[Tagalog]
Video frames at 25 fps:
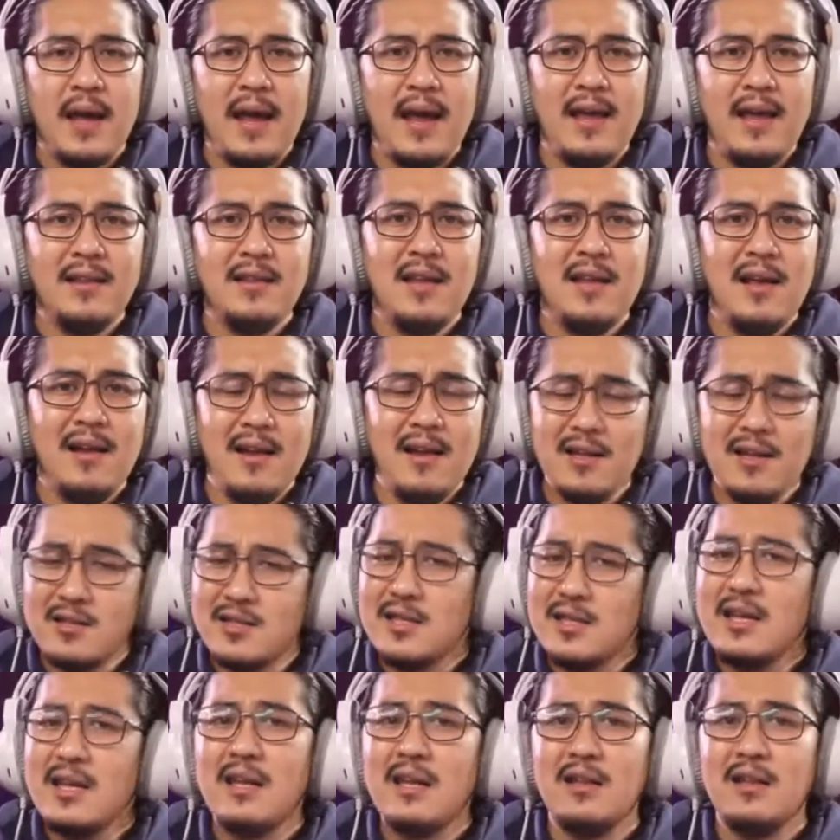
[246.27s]
And uh, let's
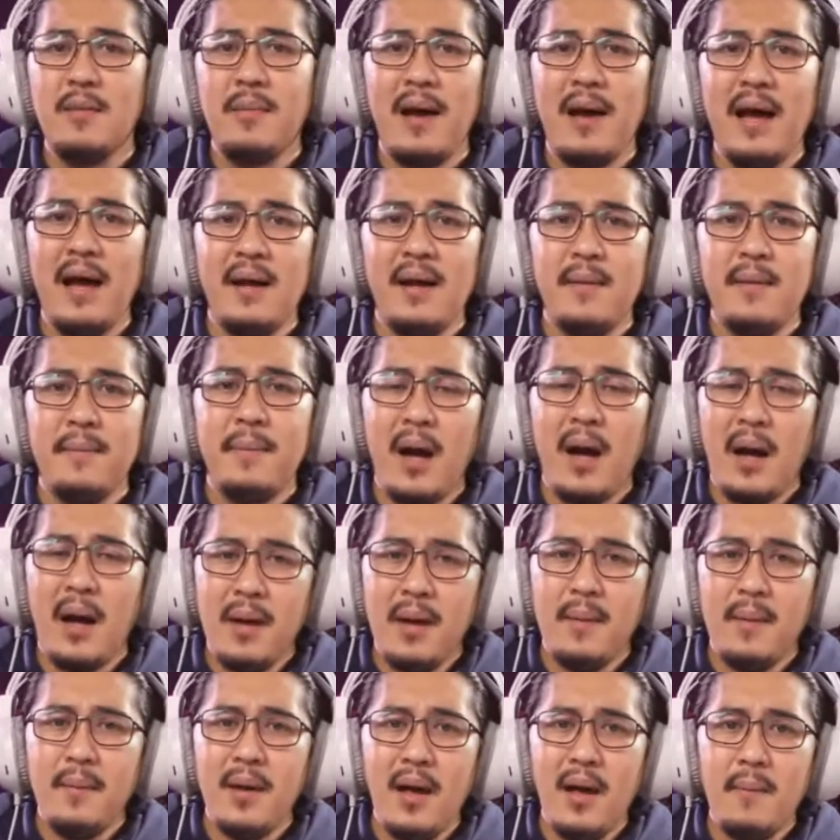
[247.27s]
see, di ba? Baka
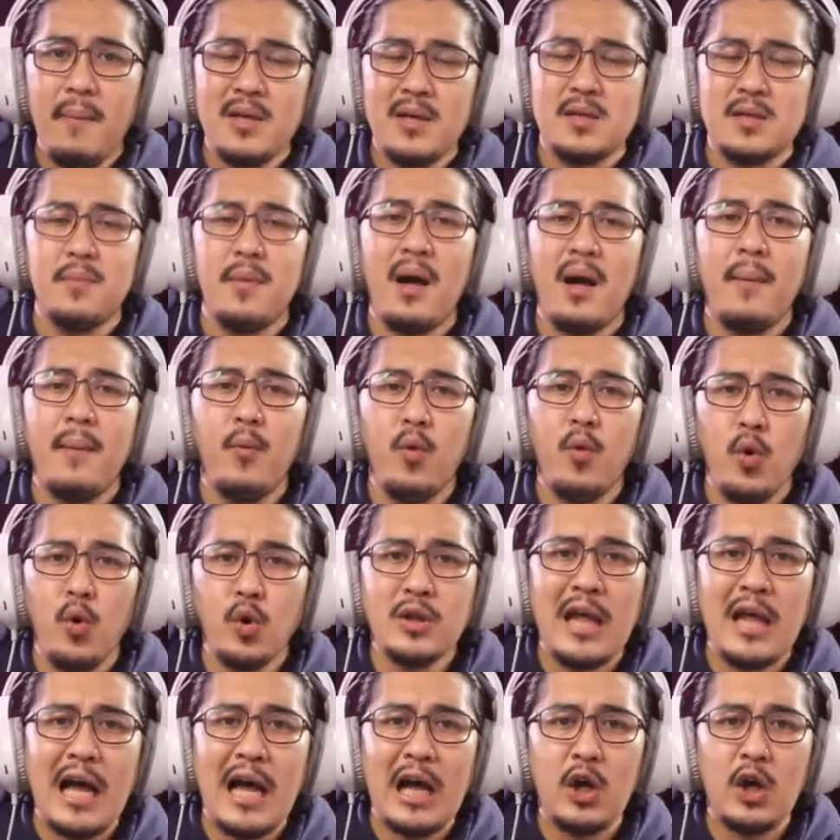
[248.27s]
mamaya mas makabuo
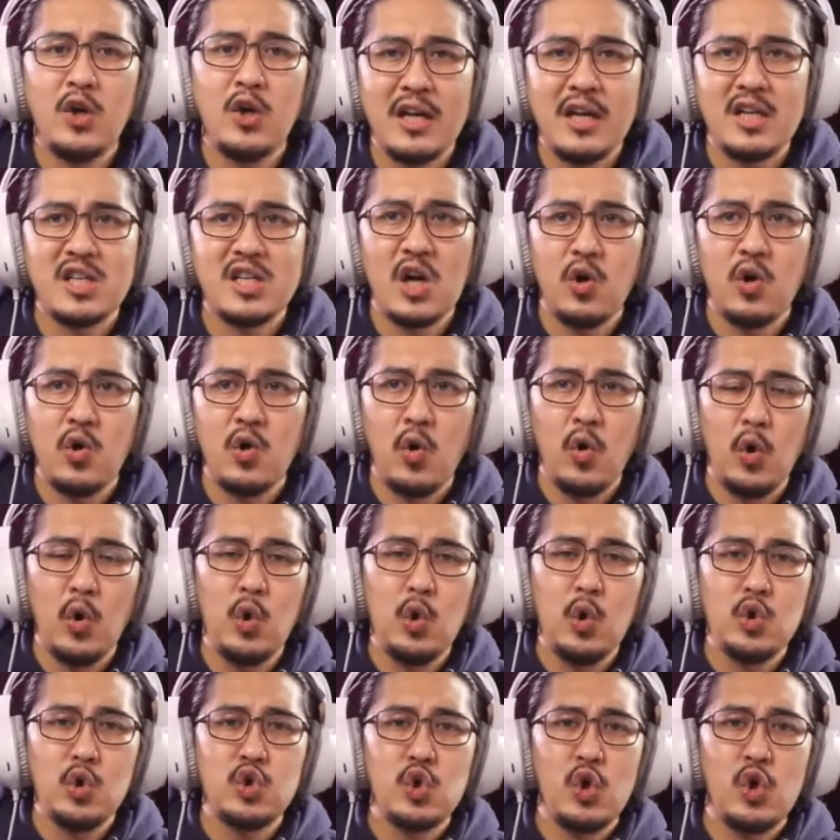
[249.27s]
tayo ng isang
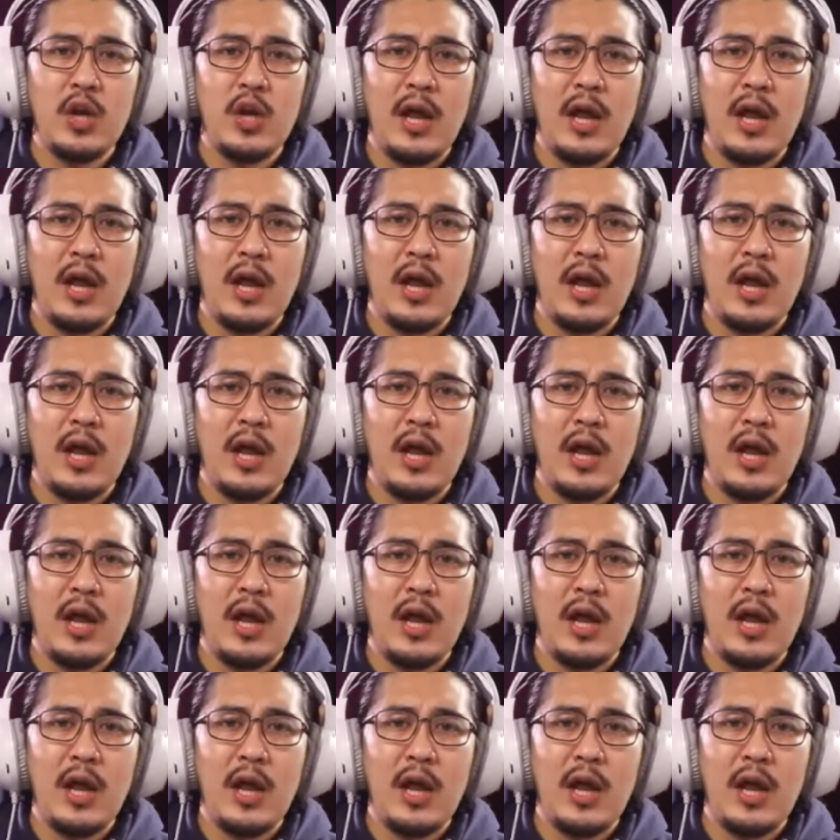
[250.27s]
conclusion